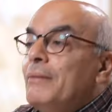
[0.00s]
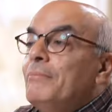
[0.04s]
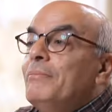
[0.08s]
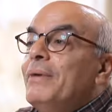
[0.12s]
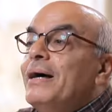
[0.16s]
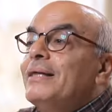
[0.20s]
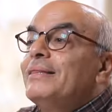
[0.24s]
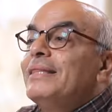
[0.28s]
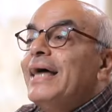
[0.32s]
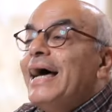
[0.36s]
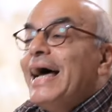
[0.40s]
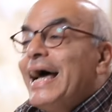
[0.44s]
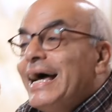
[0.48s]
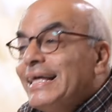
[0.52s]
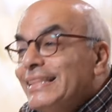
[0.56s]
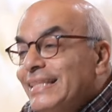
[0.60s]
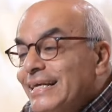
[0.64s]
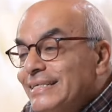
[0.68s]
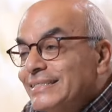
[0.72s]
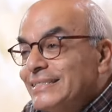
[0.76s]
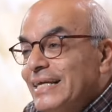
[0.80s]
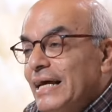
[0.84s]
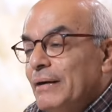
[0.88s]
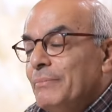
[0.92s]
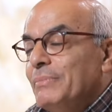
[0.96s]
ماذا
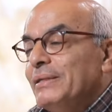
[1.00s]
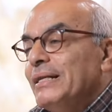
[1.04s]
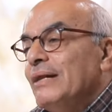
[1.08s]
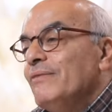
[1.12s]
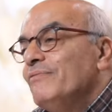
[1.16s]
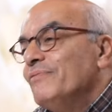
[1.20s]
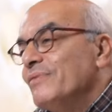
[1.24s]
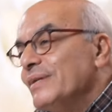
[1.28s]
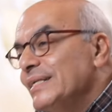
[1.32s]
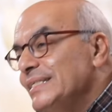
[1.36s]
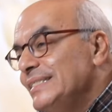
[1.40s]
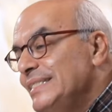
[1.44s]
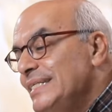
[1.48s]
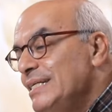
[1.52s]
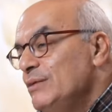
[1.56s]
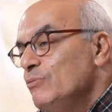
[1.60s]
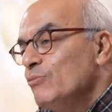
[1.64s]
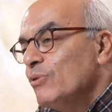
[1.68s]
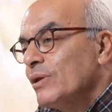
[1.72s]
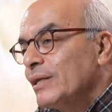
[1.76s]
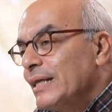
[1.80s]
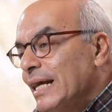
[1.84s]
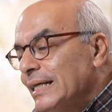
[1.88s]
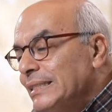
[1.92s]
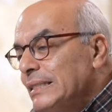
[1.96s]
حدث من الفريسين
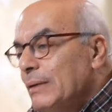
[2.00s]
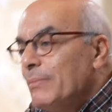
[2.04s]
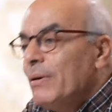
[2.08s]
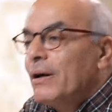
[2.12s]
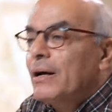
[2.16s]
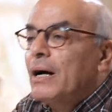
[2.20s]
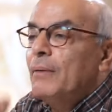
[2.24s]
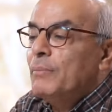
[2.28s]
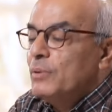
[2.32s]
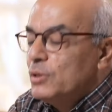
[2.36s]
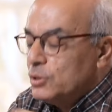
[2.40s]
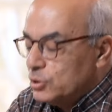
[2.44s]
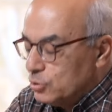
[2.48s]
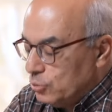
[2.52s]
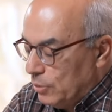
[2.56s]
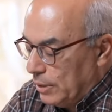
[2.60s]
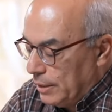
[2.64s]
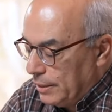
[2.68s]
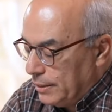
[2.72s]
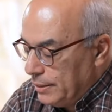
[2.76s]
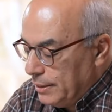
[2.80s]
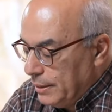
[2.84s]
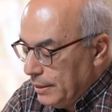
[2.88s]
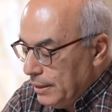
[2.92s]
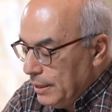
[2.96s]
والكتبة قبل السؤال
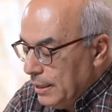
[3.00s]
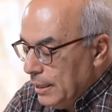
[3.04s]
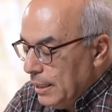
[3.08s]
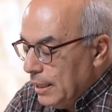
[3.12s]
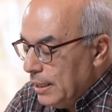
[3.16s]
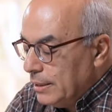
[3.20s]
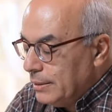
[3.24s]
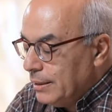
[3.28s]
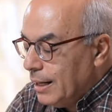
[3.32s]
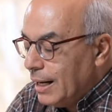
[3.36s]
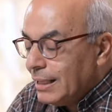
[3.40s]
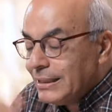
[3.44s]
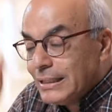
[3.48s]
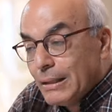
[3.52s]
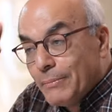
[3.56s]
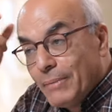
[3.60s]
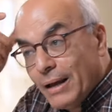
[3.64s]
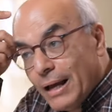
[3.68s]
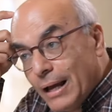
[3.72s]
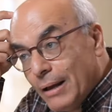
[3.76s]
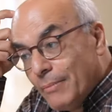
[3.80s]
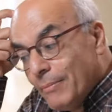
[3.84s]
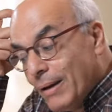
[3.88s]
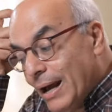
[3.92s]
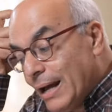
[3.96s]
النهاردة
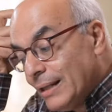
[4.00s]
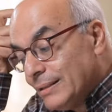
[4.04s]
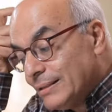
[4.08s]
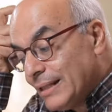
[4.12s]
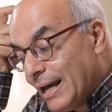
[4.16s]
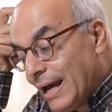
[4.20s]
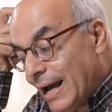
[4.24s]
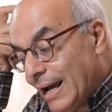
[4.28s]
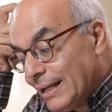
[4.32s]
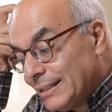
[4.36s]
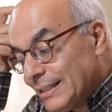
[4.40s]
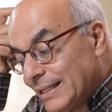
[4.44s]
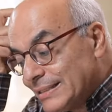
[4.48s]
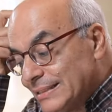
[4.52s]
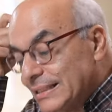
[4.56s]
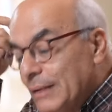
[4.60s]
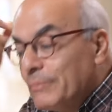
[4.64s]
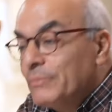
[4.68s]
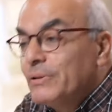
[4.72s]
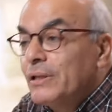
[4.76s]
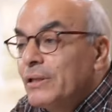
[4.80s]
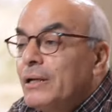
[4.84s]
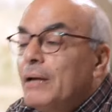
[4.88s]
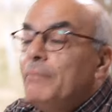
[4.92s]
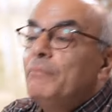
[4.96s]
بقى ماذا حدث
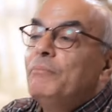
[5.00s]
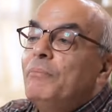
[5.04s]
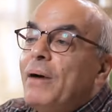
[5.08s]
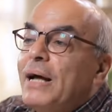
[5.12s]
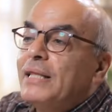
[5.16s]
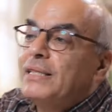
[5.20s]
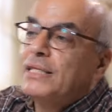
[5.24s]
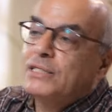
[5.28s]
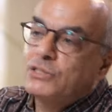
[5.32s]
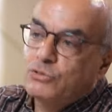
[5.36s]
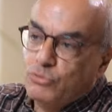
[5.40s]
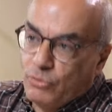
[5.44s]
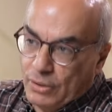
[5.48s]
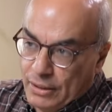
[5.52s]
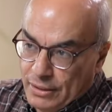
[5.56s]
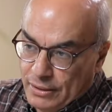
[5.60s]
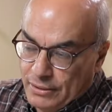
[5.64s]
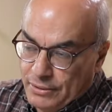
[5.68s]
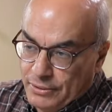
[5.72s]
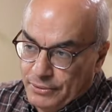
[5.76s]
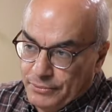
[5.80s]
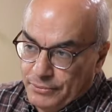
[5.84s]
من الرب بعد السؤال